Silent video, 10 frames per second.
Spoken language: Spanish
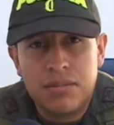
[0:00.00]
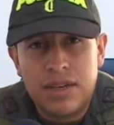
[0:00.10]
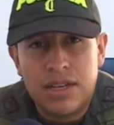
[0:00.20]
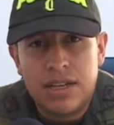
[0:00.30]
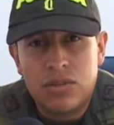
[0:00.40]

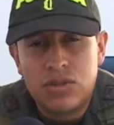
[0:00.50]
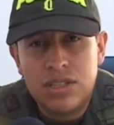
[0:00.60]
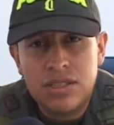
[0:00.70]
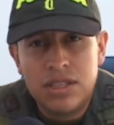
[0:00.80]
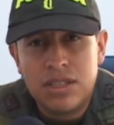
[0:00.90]
para la
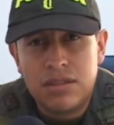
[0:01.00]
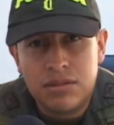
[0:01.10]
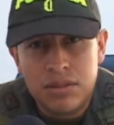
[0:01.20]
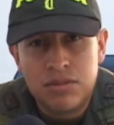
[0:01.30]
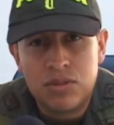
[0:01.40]
audiencia y
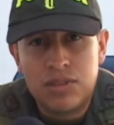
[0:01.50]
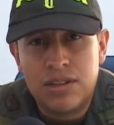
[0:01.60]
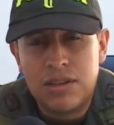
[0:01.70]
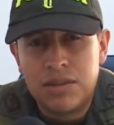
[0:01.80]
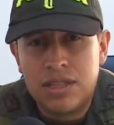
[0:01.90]

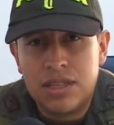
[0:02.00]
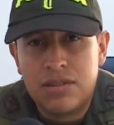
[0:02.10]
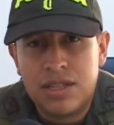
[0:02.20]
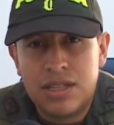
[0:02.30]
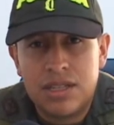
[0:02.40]
posiblemente
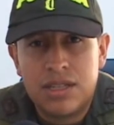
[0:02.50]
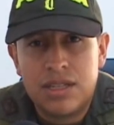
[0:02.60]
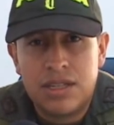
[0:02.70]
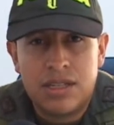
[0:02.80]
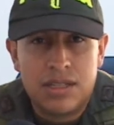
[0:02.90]
va
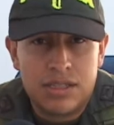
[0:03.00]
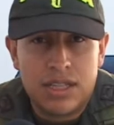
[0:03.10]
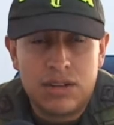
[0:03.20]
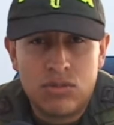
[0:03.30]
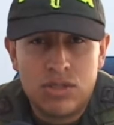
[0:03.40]
a
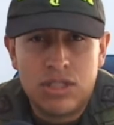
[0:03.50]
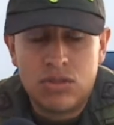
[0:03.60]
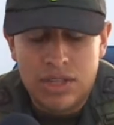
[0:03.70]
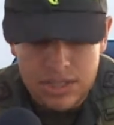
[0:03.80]
estar en un centro